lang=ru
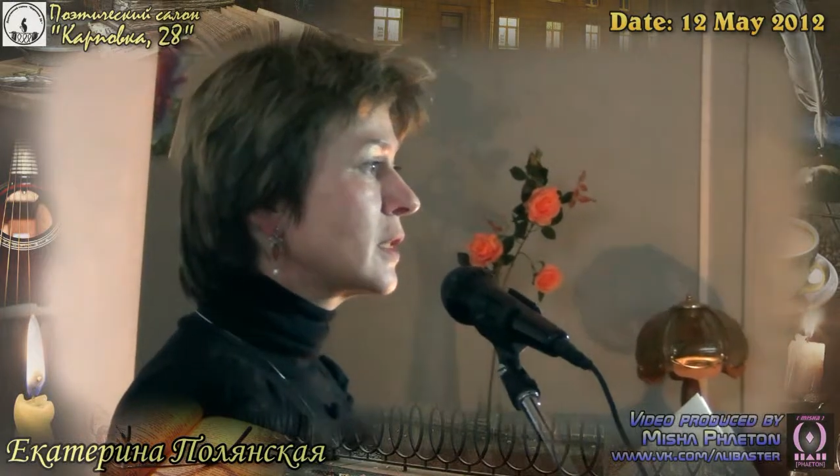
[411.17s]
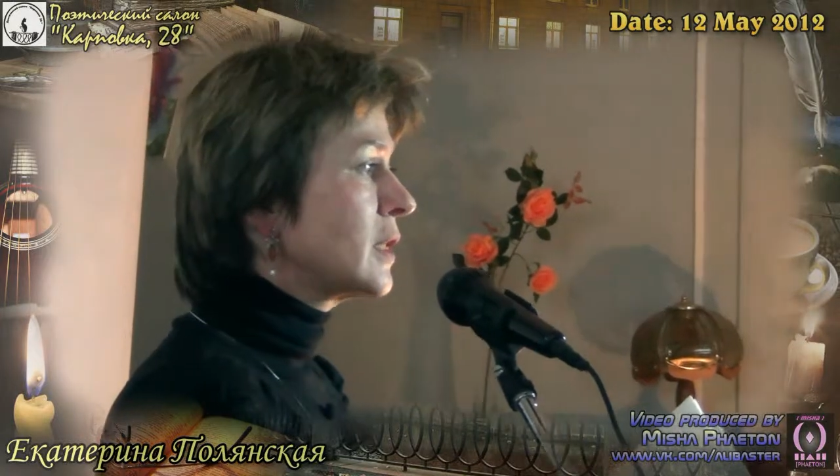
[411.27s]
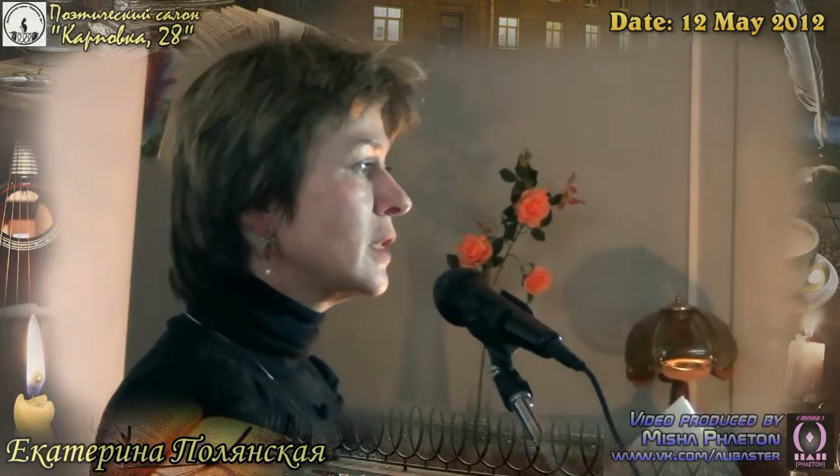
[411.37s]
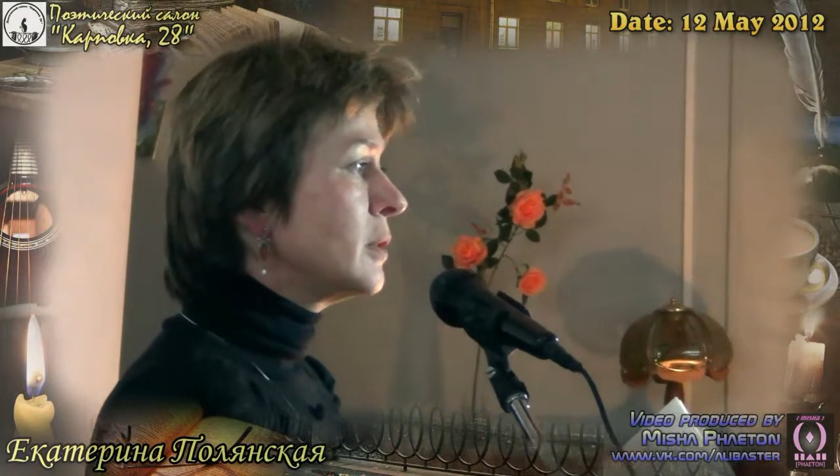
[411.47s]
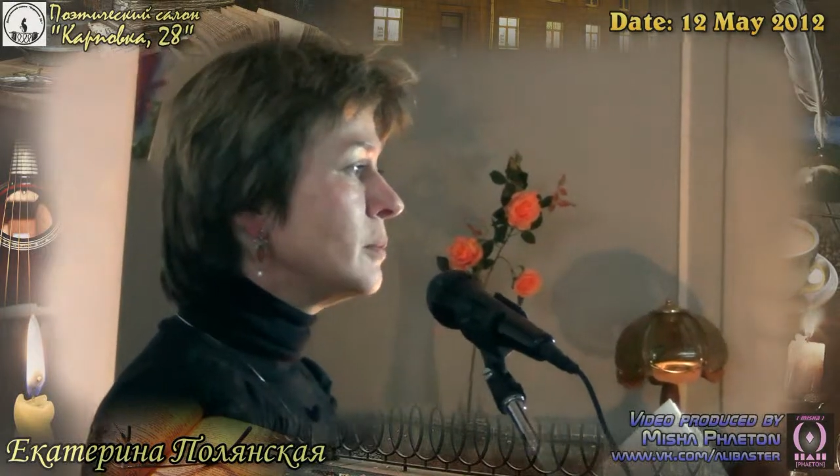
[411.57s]

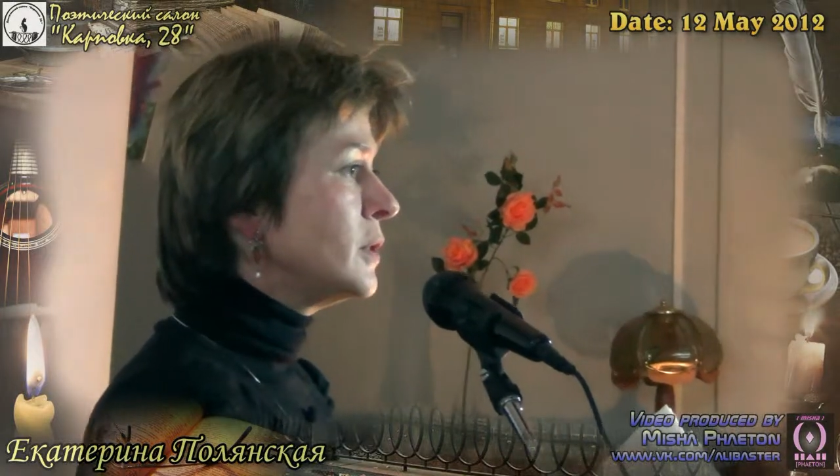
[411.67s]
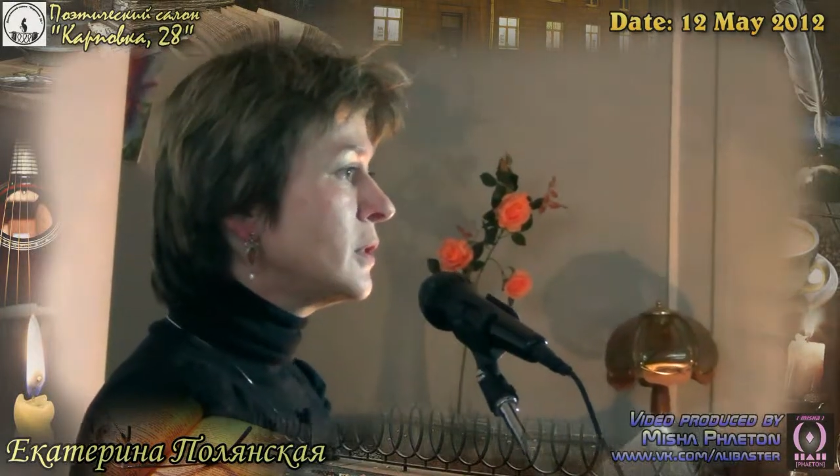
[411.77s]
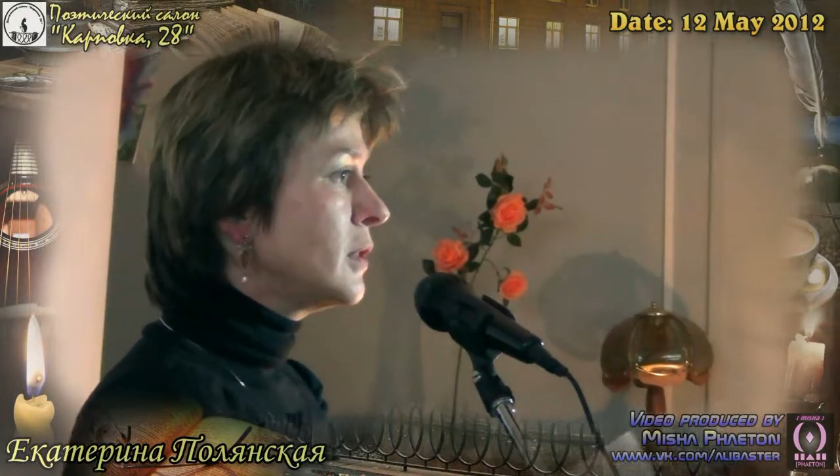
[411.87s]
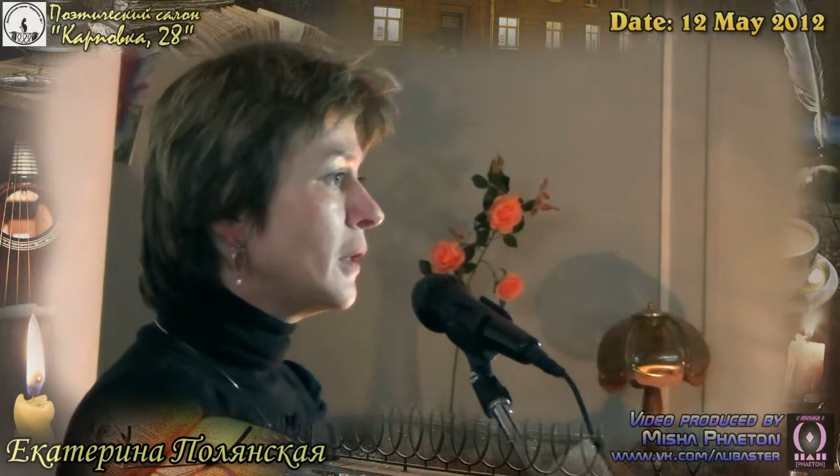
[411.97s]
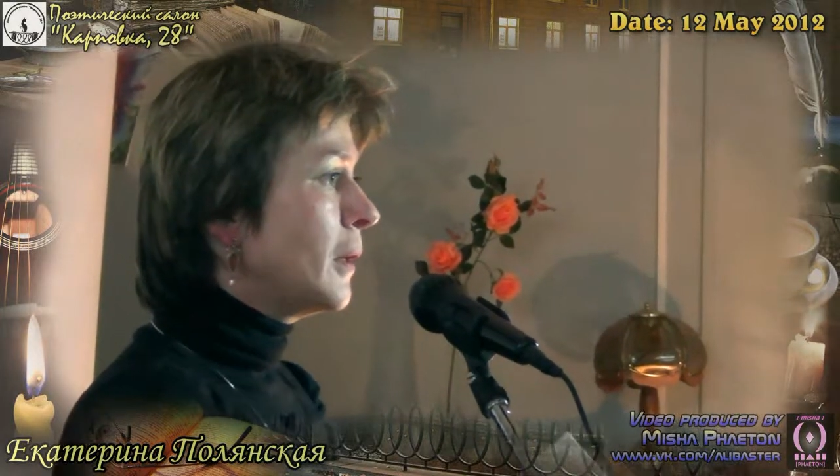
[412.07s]
такая
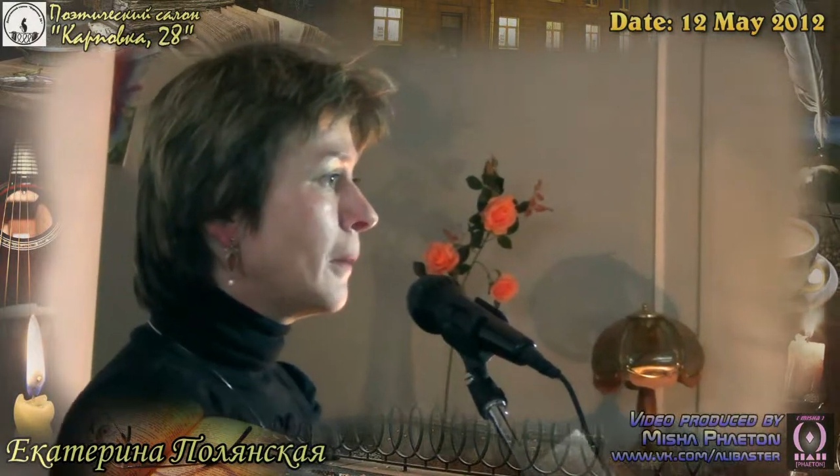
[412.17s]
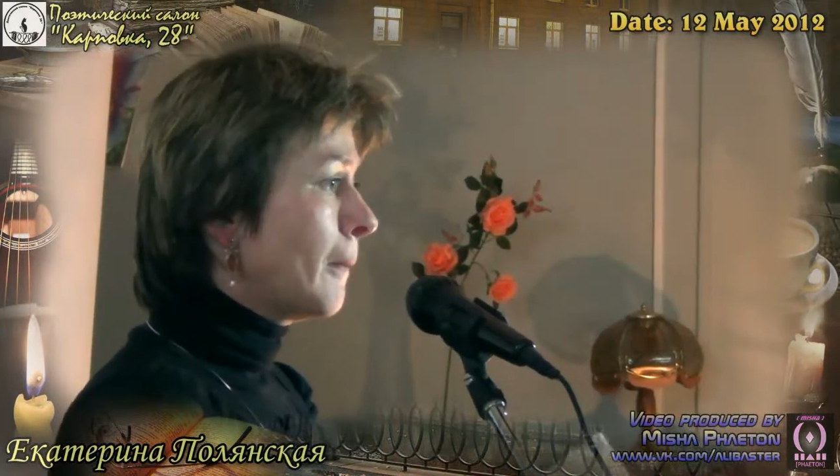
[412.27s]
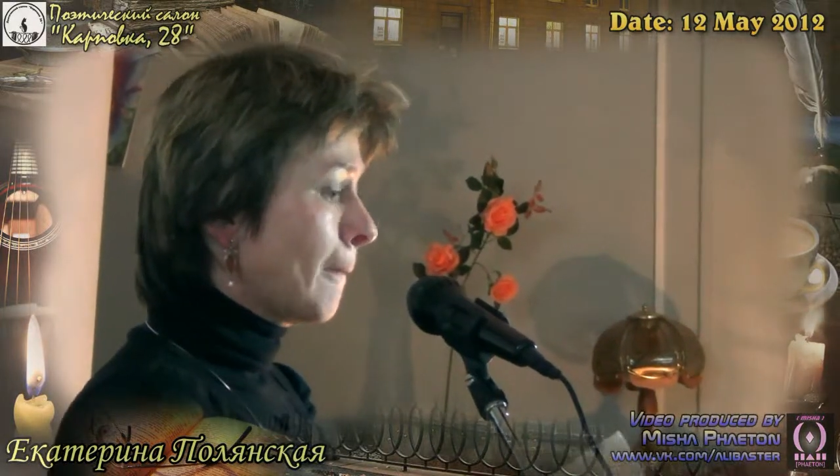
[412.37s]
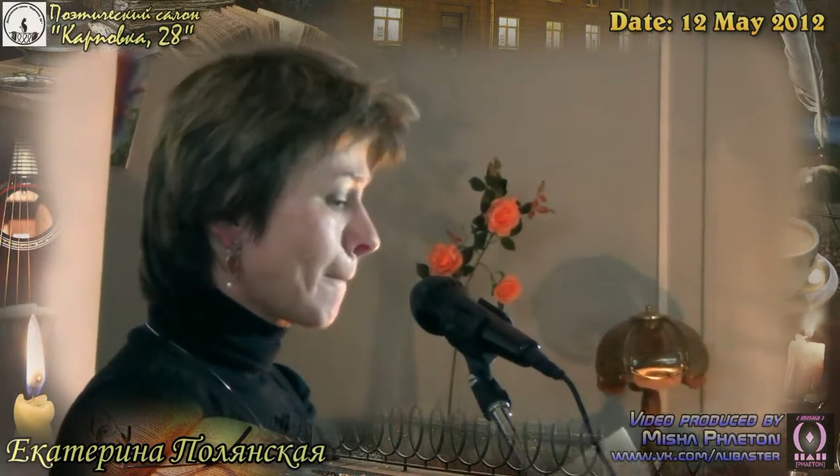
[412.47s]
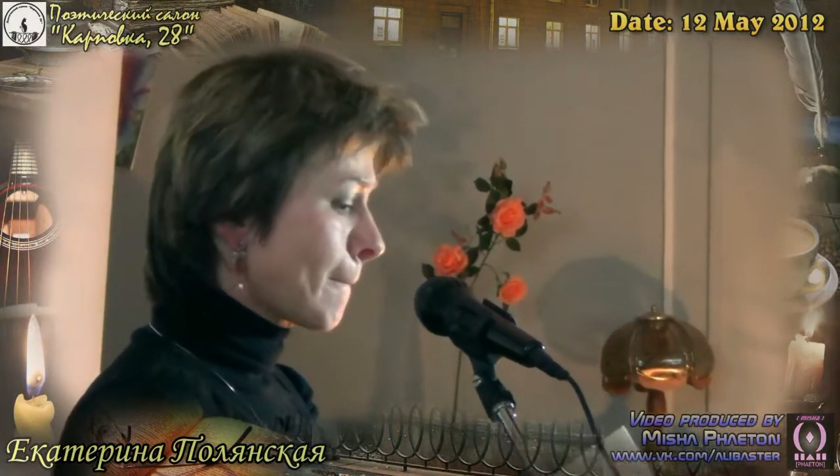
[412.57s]
белая,